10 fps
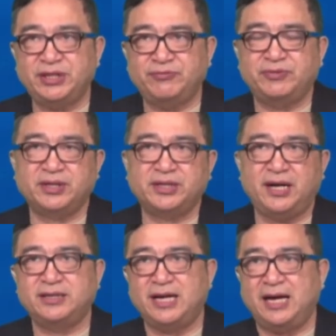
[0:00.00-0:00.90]
政府的
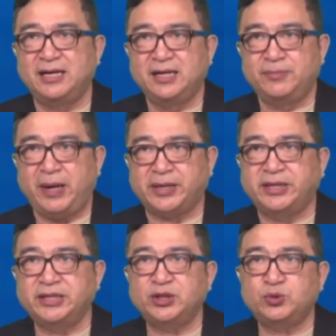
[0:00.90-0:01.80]
杠杆把
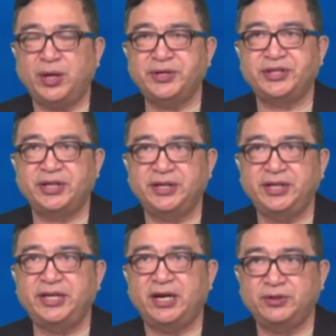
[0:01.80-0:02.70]
科技创新的
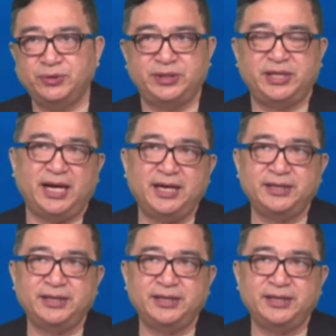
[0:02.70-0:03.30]
力量弄起来。